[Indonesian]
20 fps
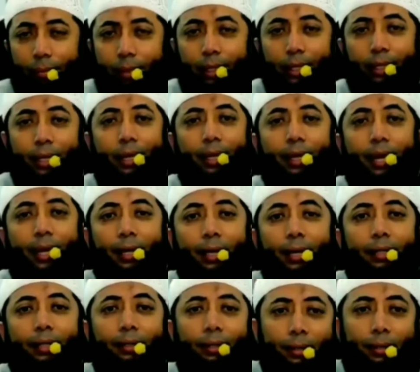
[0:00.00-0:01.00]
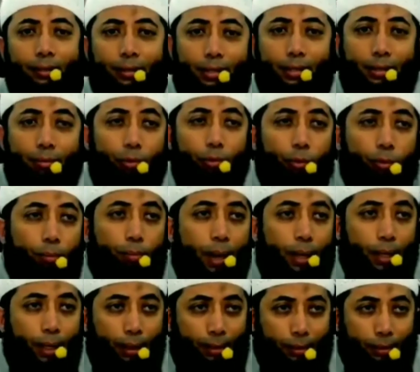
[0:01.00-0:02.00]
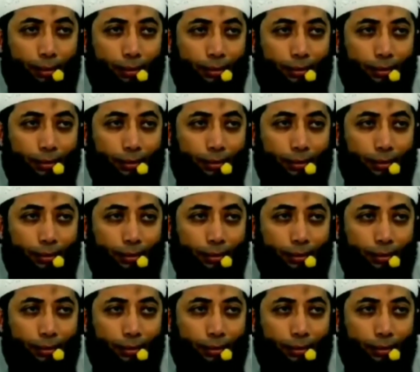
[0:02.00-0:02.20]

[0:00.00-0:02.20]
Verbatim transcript: yang meninggal anaknya sebelum balik.